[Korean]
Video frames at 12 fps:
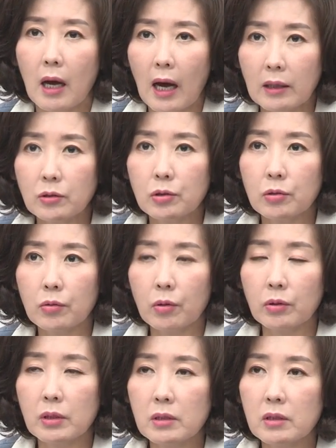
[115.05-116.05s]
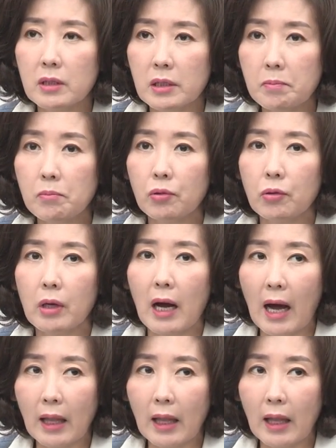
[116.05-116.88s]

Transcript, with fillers: 한 축으로는 친북